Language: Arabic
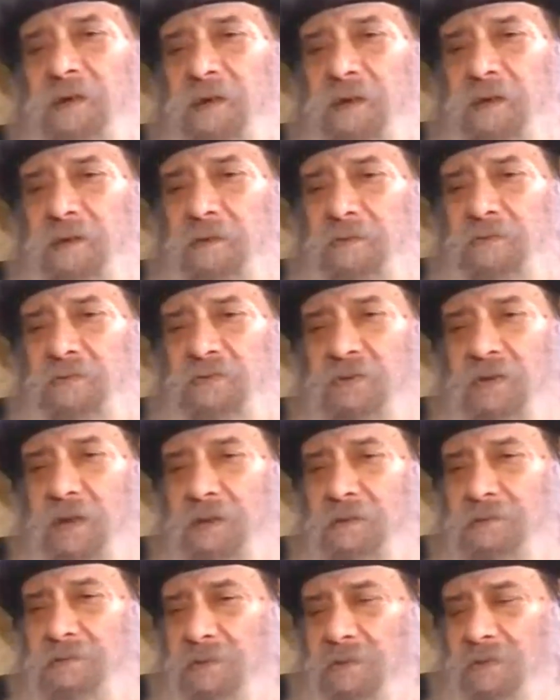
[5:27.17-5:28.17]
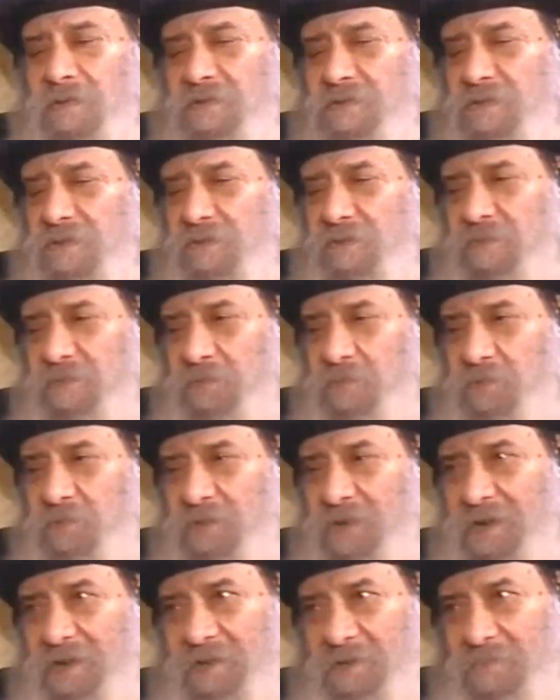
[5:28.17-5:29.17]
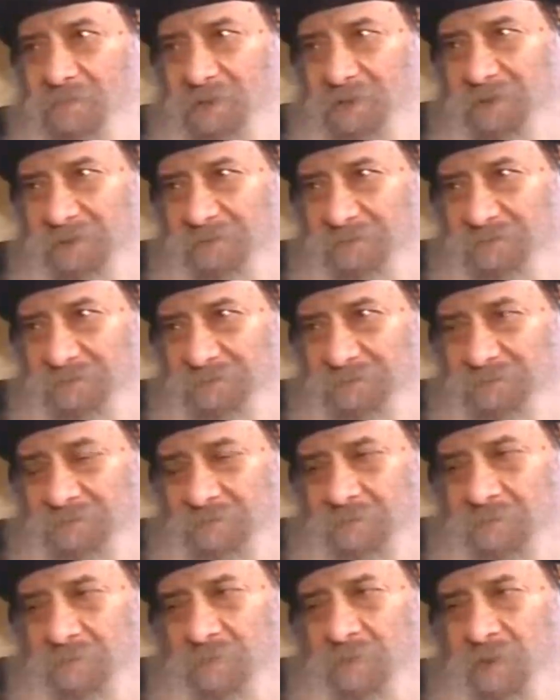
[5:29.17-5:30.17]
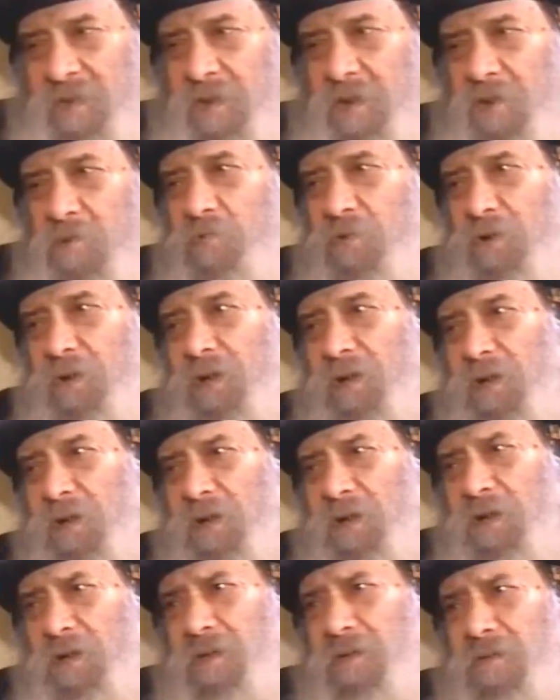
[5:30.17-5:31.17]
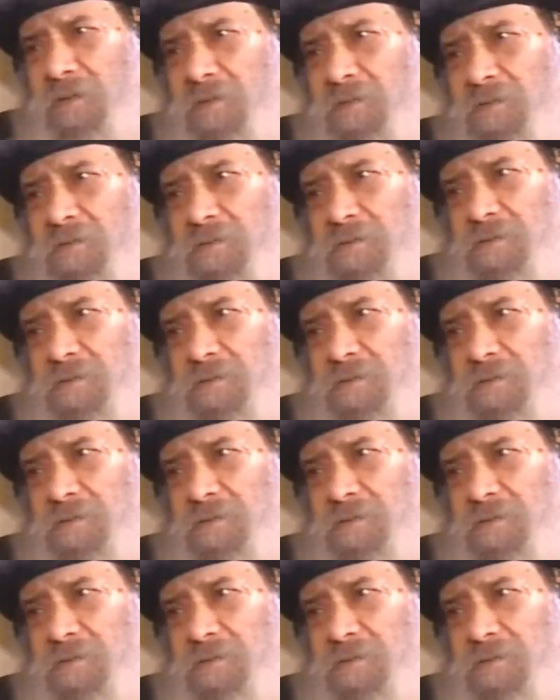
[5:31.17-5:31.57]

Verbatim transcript: فصياغة القصيدة في منتهى الجمال أولها قال